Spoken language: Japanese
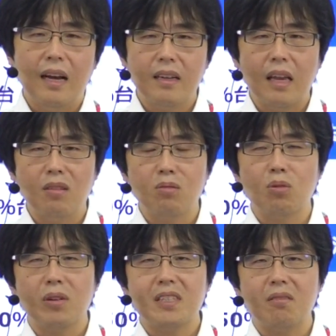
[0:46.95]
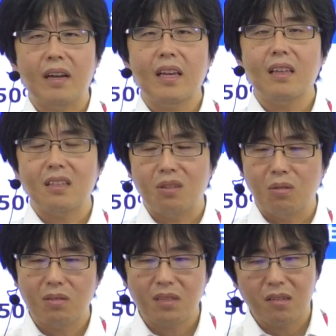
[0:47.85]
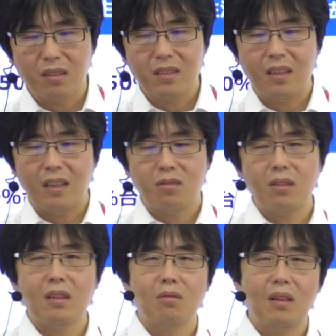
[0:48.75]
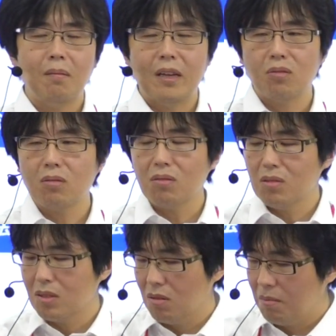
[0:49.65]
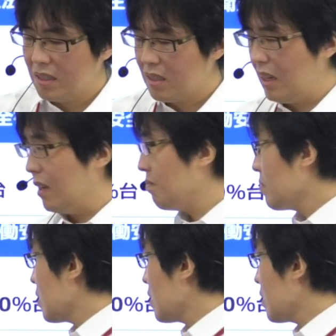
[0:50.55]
安永の問い1は A ですよっていうですねツイートでま予告をしておりまして